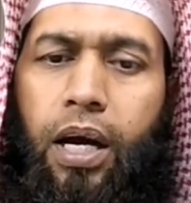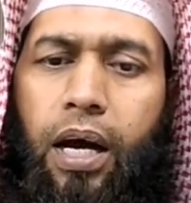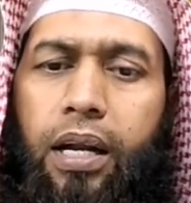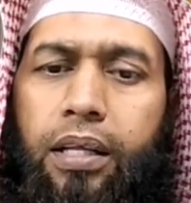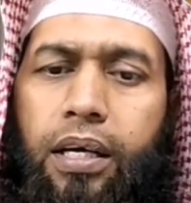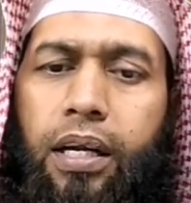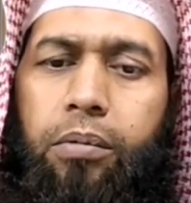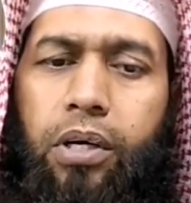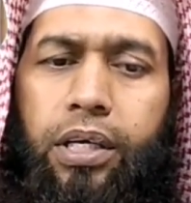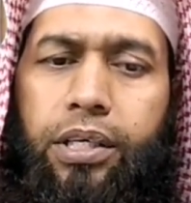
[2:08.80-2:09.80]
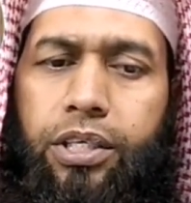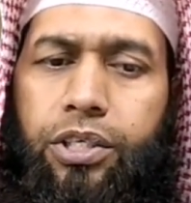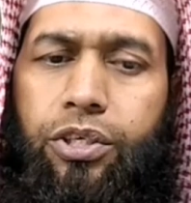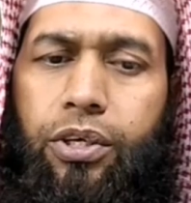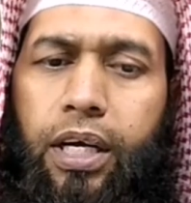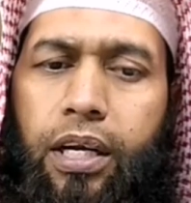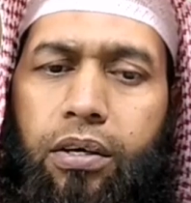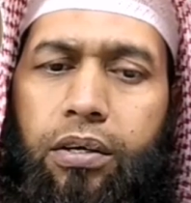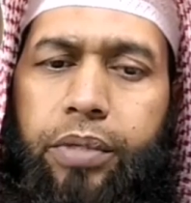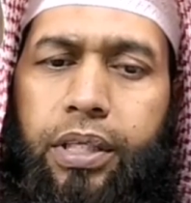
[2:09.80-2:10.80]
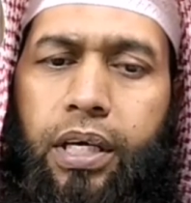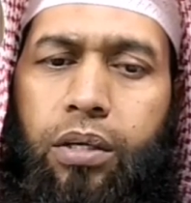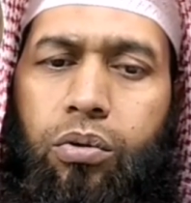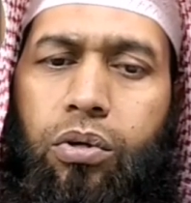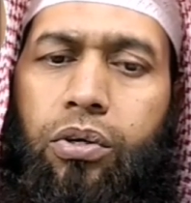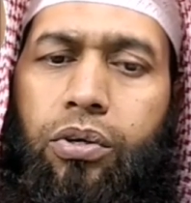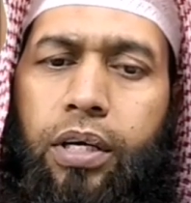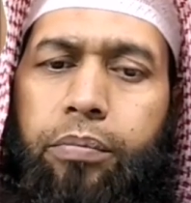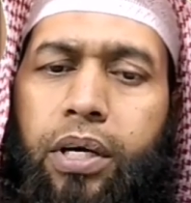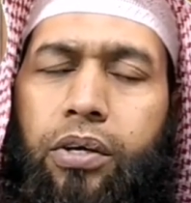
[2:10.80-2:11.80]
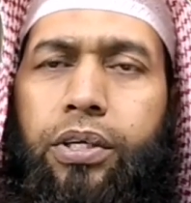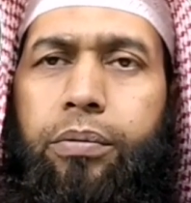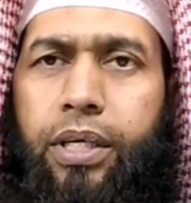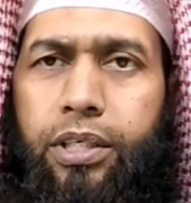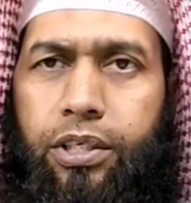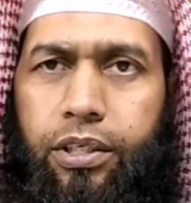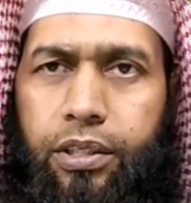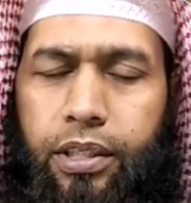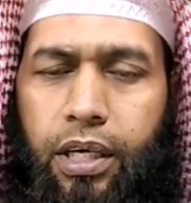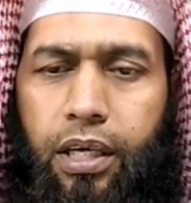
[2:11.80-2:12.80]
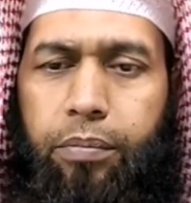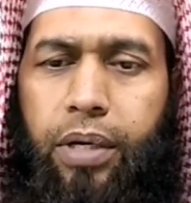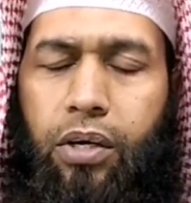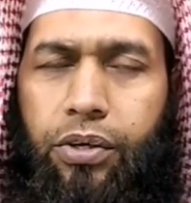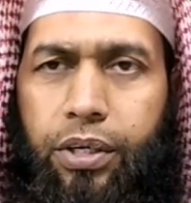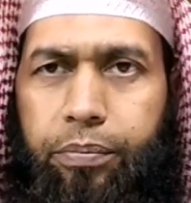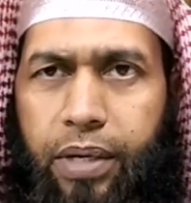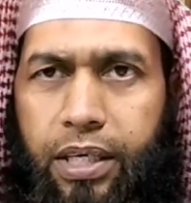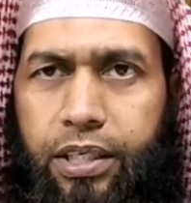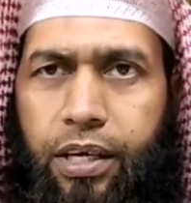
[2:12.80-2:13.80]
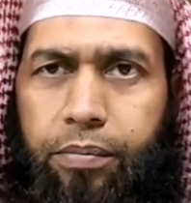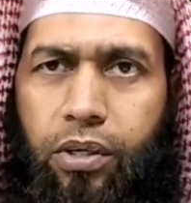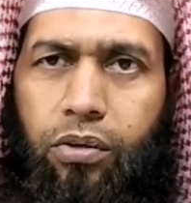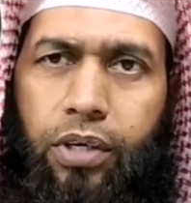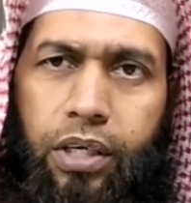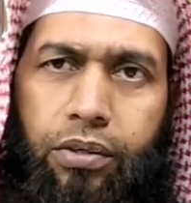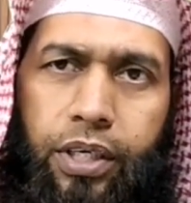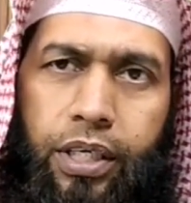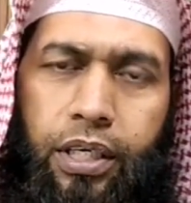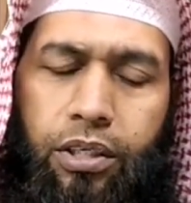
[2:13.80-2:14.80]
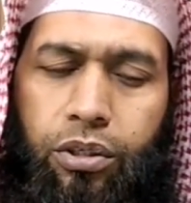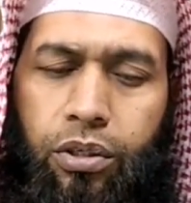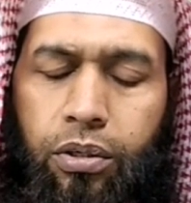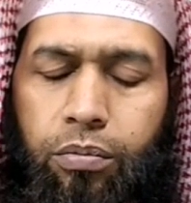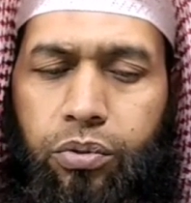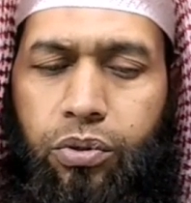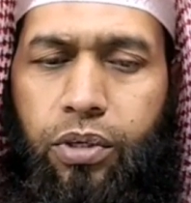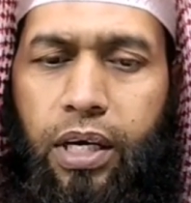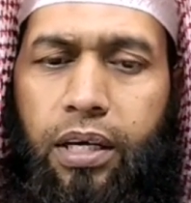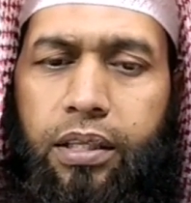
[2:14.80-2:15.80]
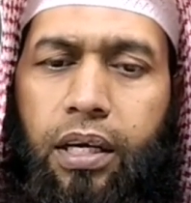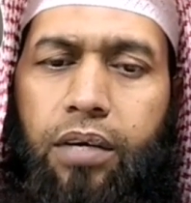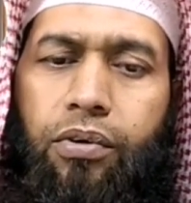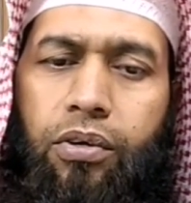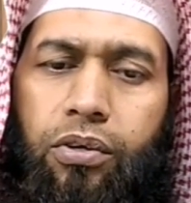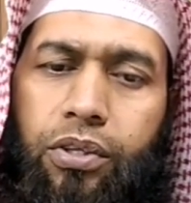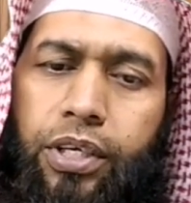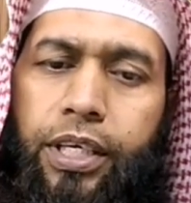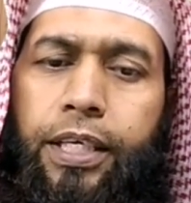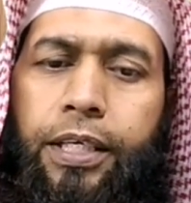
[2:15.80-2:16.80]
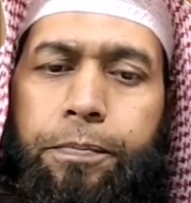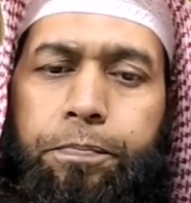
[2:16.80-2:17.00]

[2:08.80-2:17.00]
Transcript: আল্লাহ তালা বলেন নিশ্চয় আল্লাহর বিধান ও গণনায় বারোটি মাস তাহলে বারোটি মাস যে আমরা গণনা করি এটা সম্পূর্ণ আল্লাহ তালার পক্ষ থেকেই